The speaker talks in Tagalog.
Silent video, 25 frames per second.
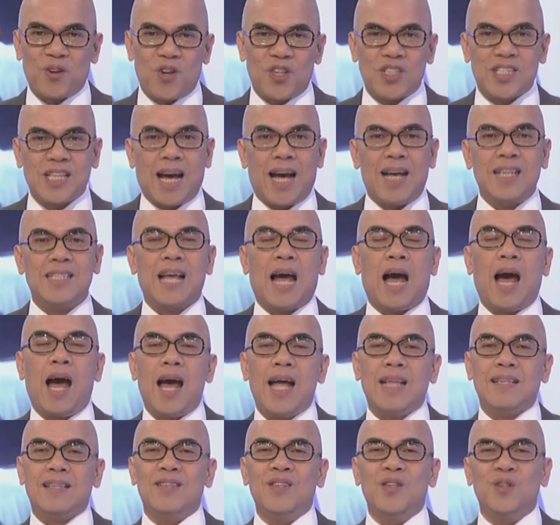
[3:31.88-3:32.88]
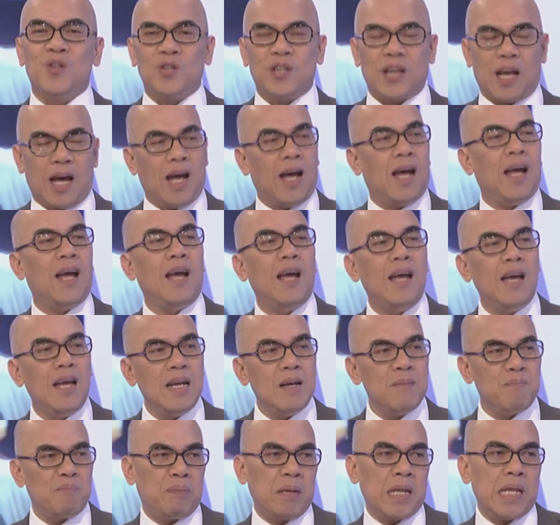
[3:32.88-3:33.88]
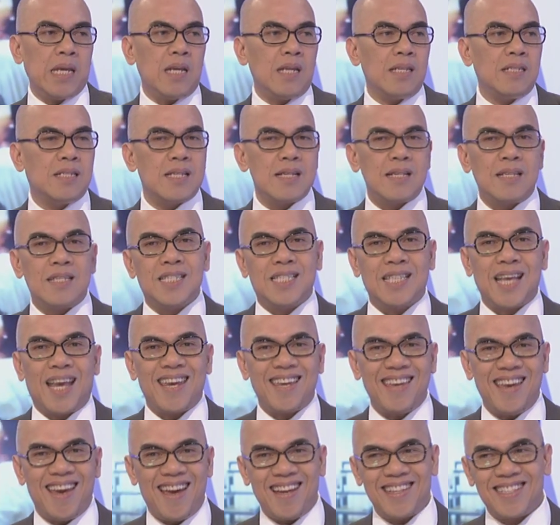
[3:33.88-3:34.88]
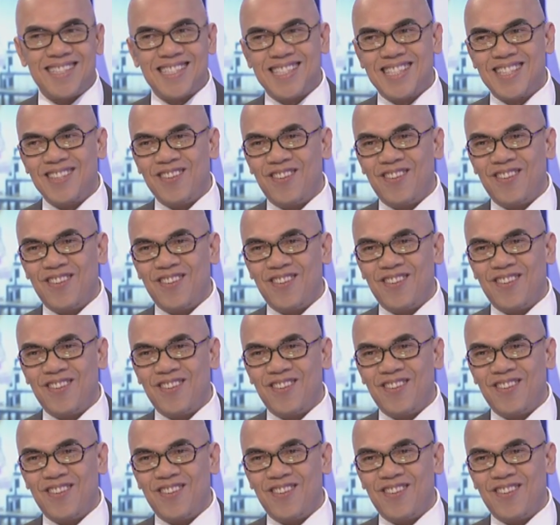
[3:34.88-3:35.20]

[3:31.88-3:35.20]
rosas, at doon na, please say yes.